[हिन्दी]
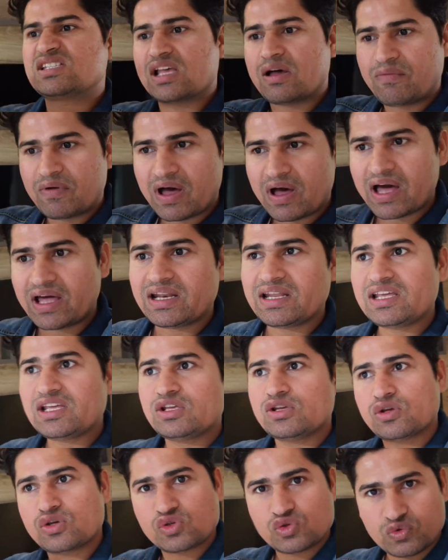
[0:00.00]
सफारी
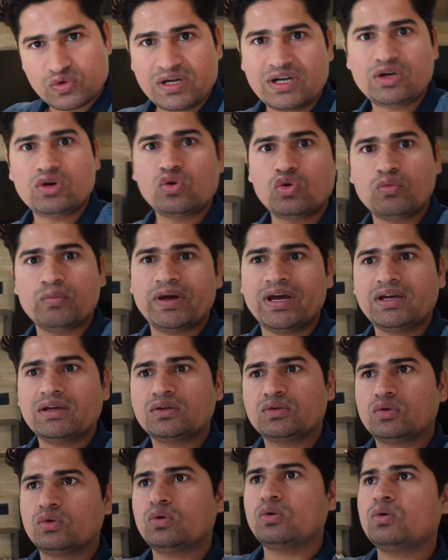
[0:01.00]
स्वीट रूम है
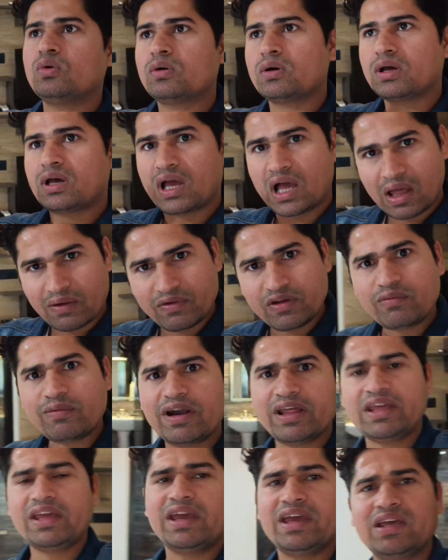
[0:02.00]
तो काफ़ी
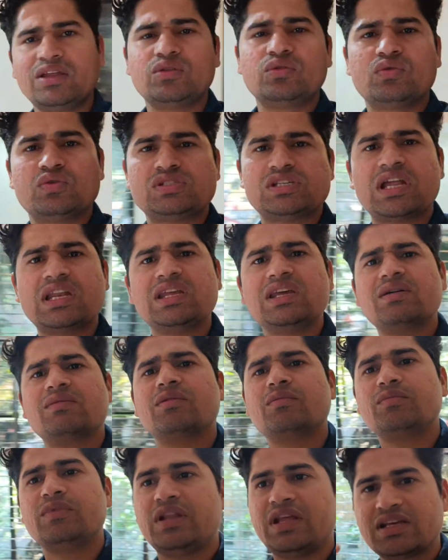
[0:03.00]
बढ़िया है तो चलिए
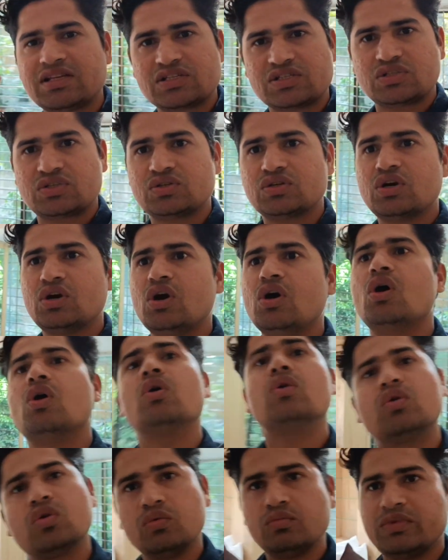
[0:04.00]
हम
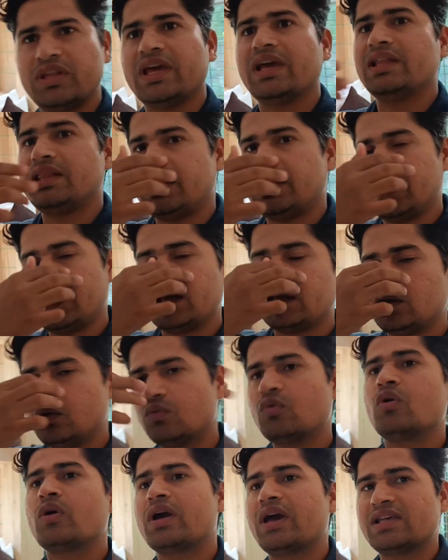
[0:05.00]
नेक्स्ट रूम देखते हैं कि
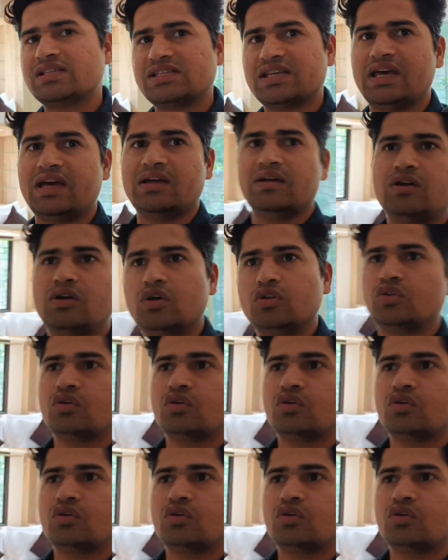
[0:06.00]
वो कैसा है